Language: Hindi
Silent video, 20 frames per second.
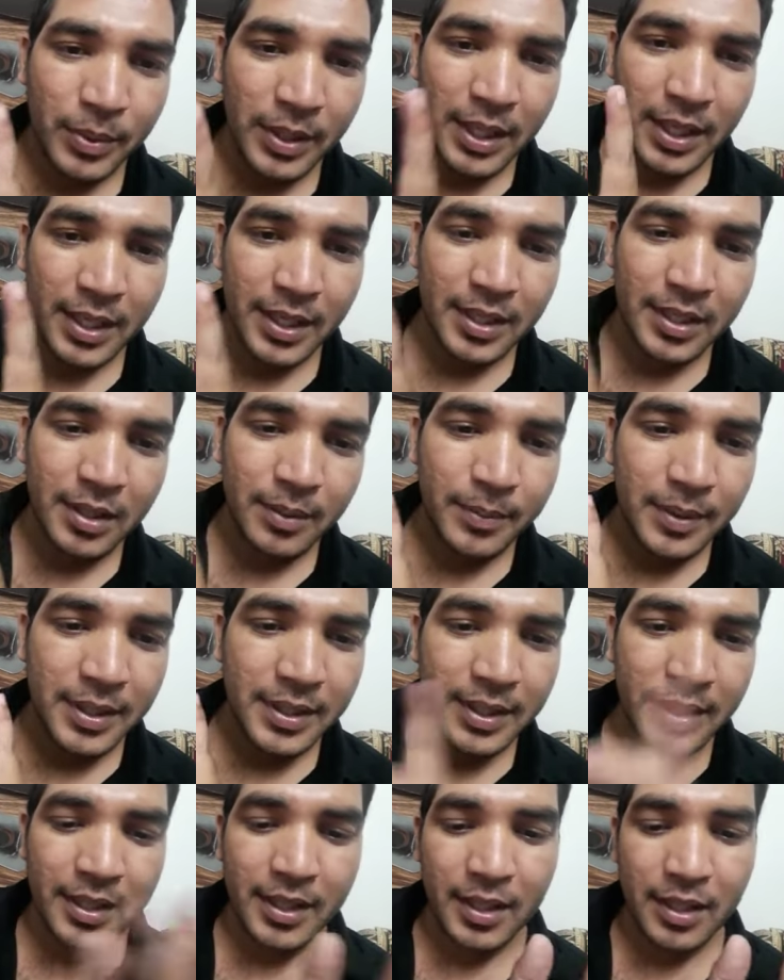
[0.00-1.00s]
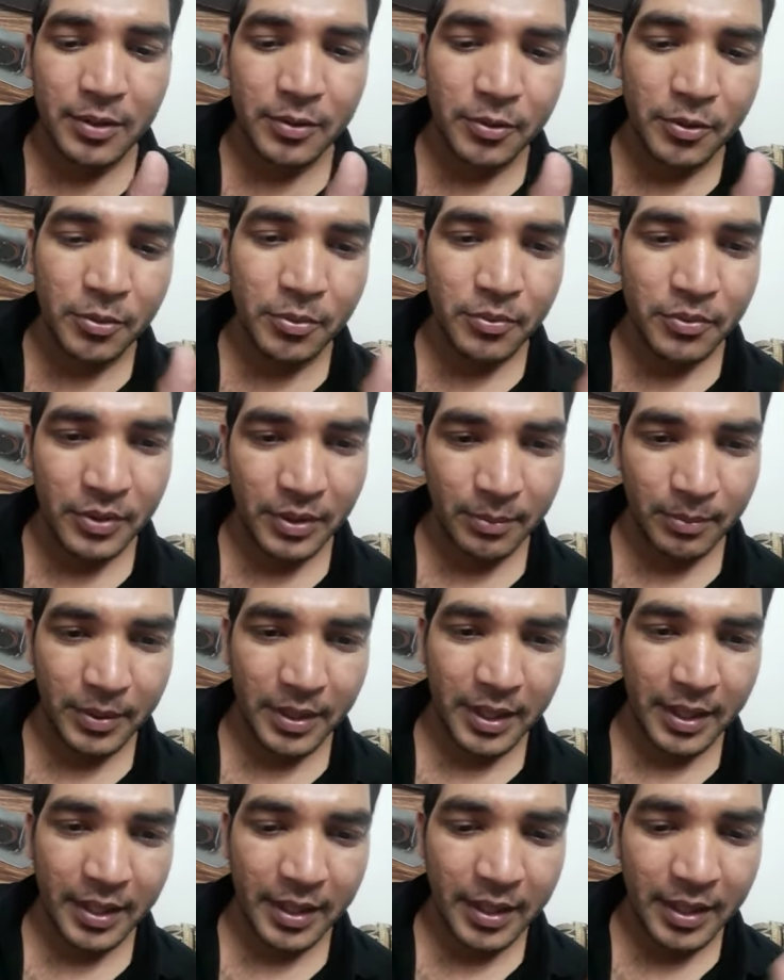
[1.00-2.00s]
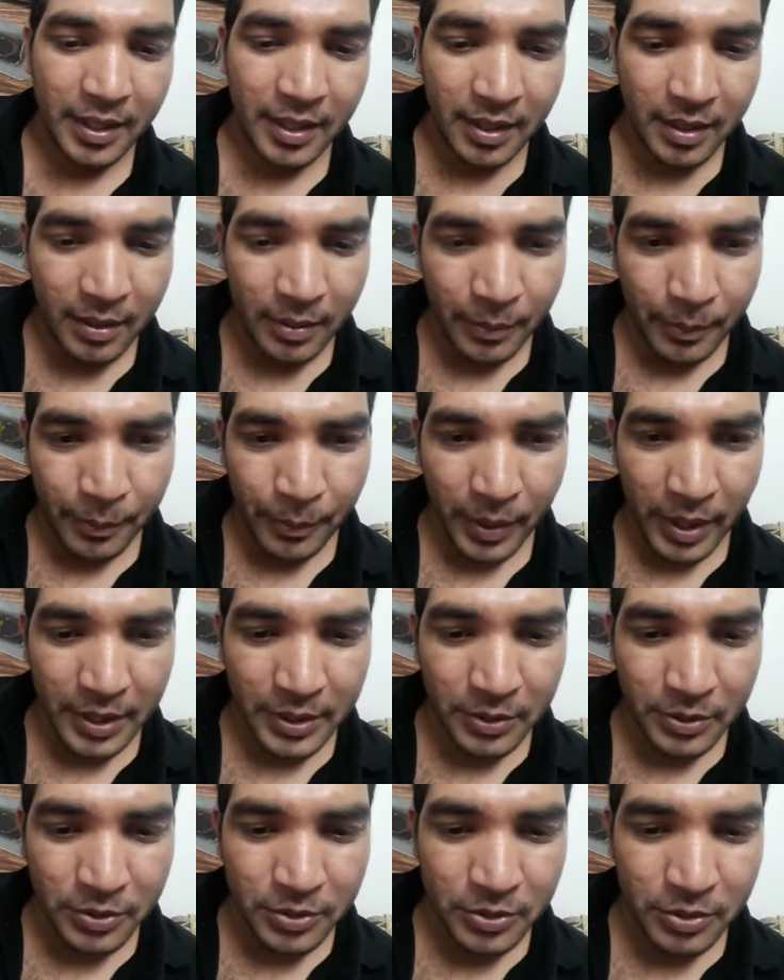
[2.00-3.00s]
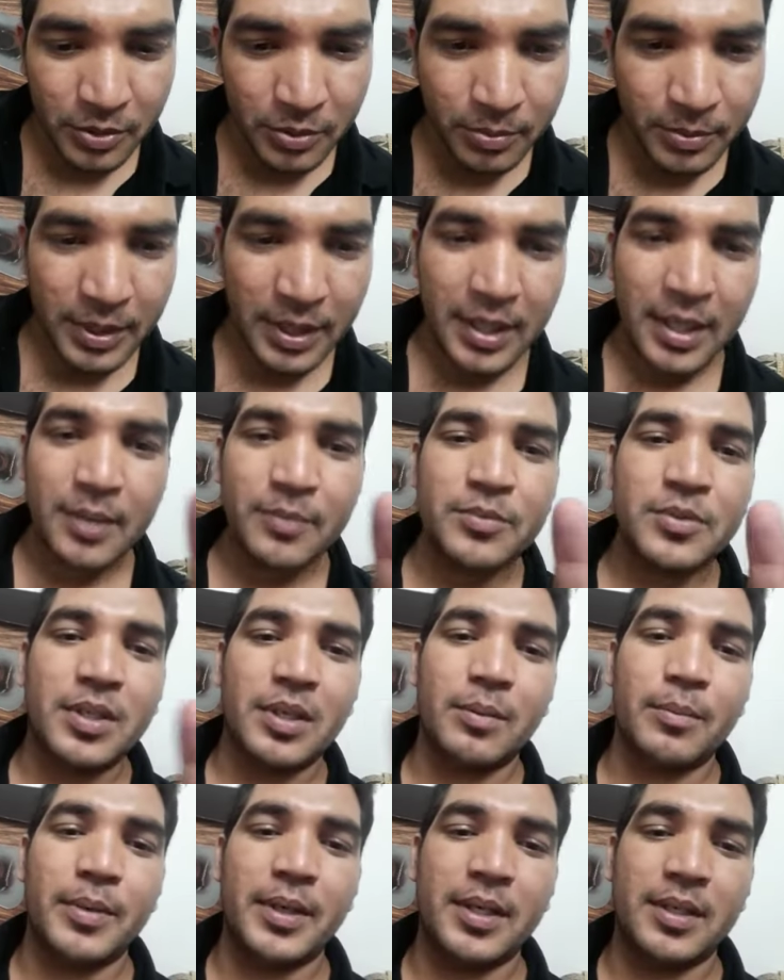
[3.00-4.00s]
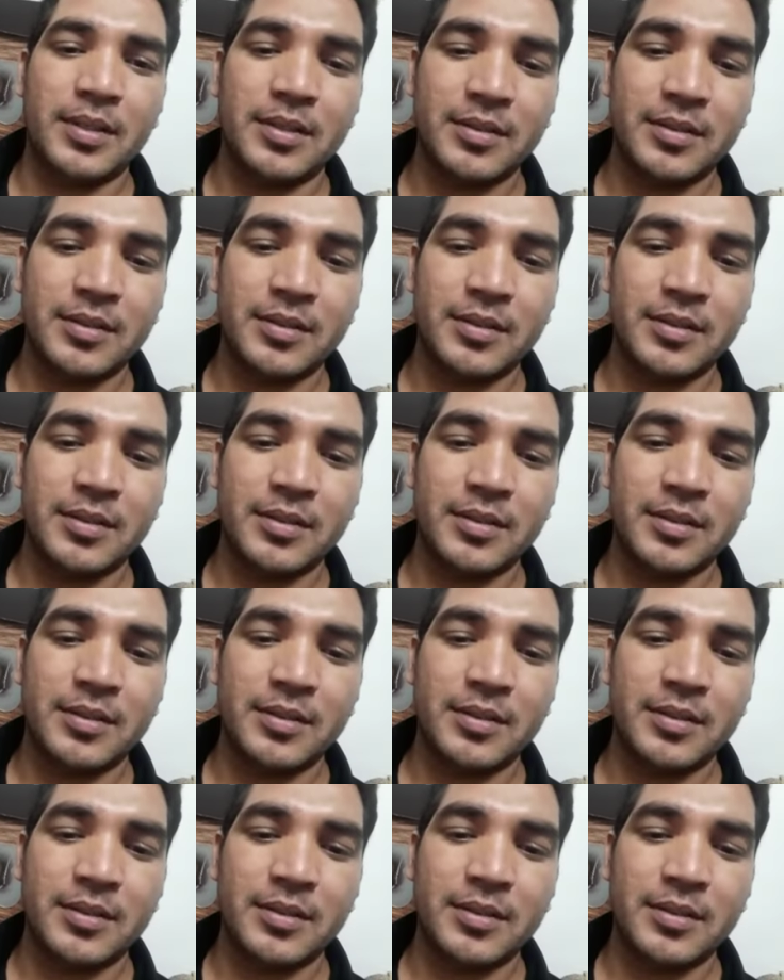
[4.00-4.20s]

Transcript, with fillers: बेल आइकन दबाया ताकि अगली वीडियो में फिर मिलेंगे बाय दोस्तों मेरा नाम सलमान